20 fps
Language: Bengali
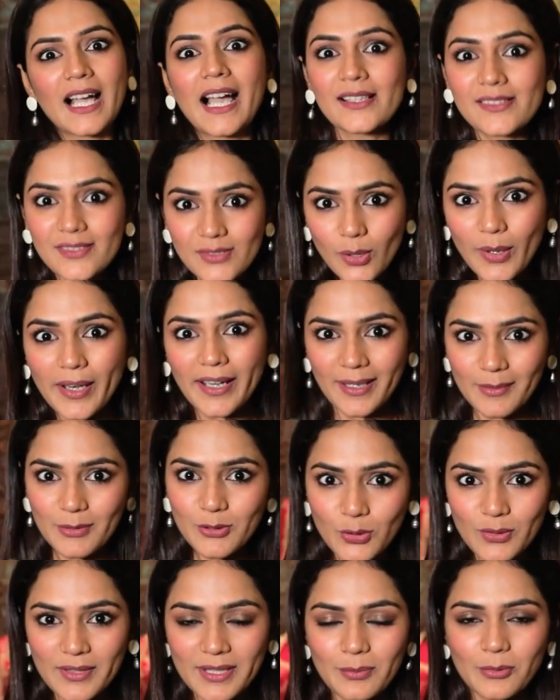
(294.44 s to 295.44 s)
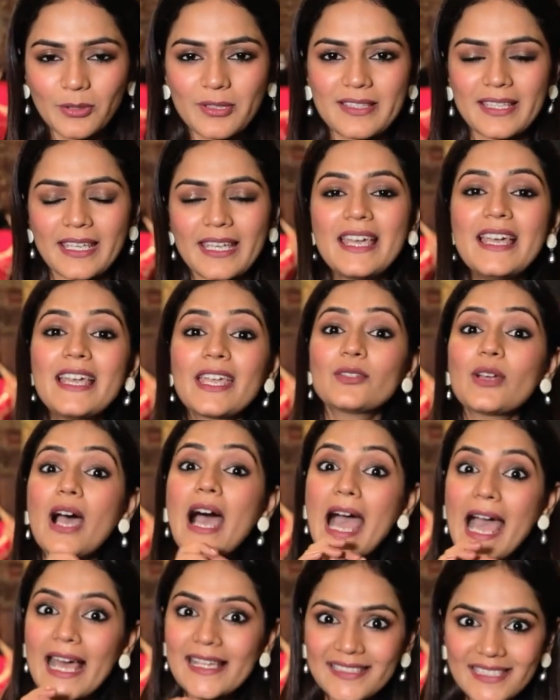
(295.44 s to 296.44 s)
আই সয়ার আমি সত্যি বলছি কিন্তু
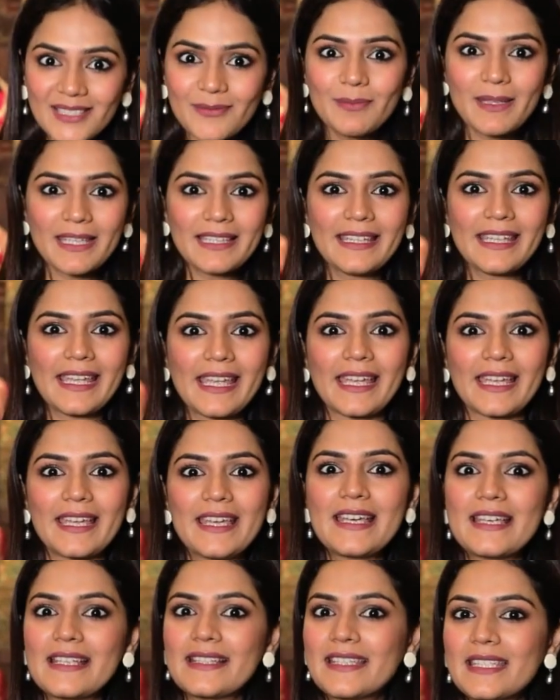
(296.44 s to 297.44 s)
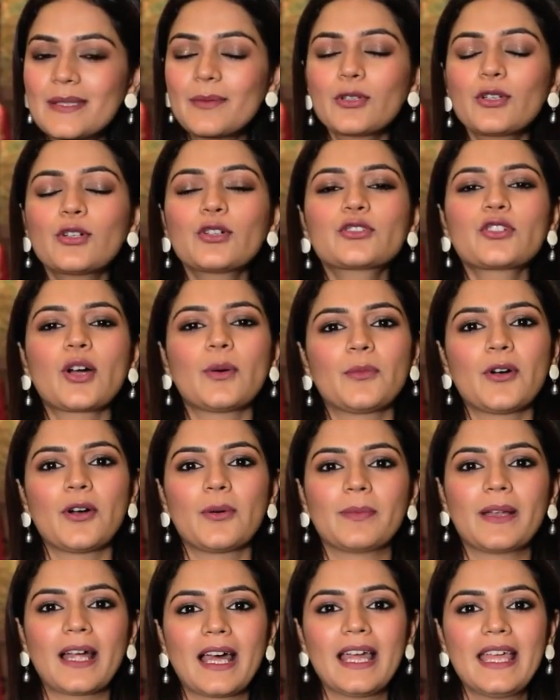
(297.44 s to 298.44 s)
আসিফকে দিয়ে জীবনেও
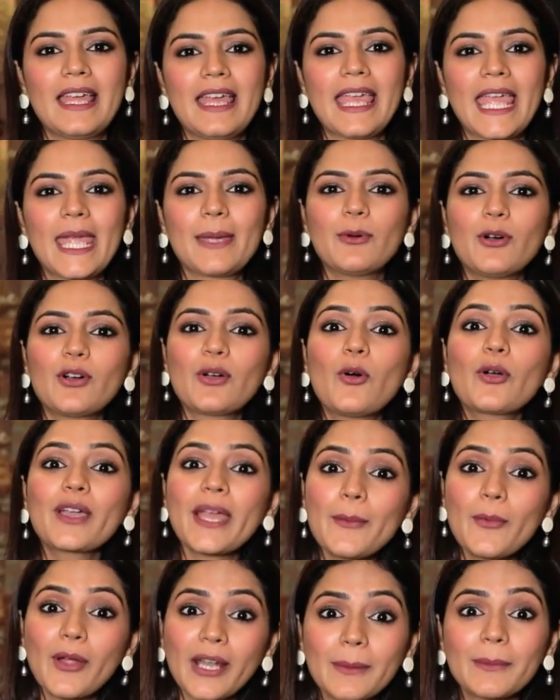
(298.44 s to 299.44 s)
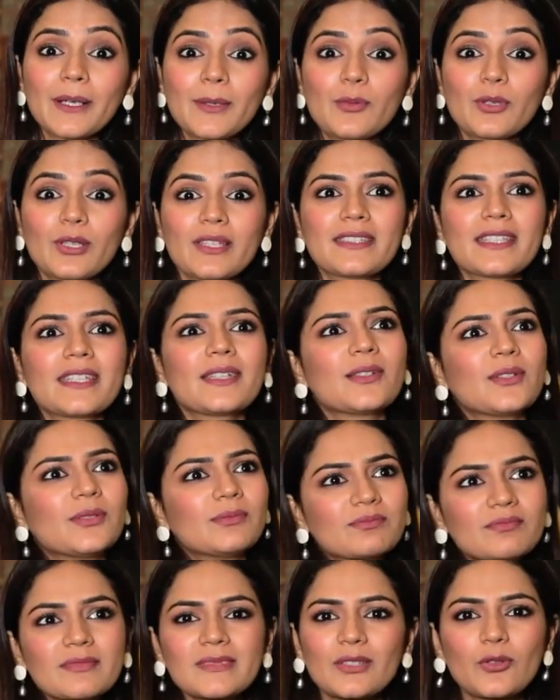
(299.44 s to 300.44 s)
সম্ভব না এবং ওকে আমি অনেকবার বলি যে
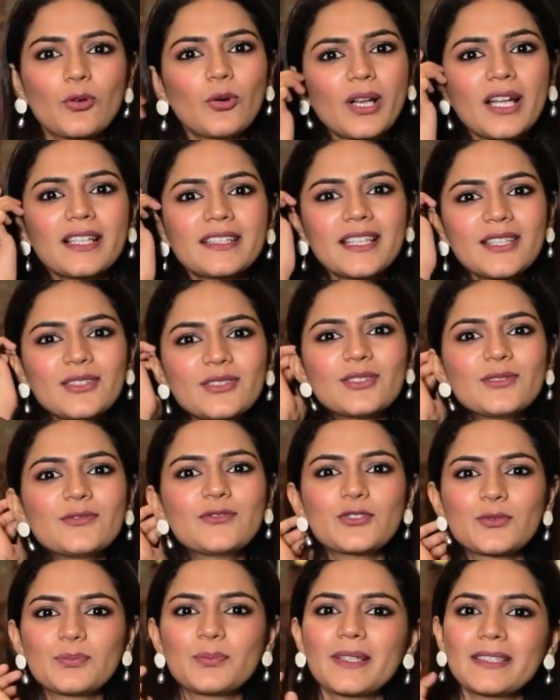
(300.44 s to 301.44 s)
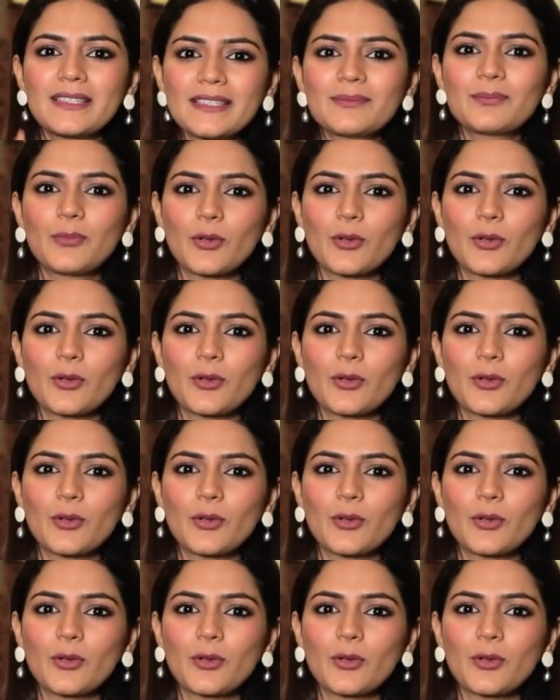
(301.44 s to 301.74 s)
কলকাতায় তো ফুটপাতের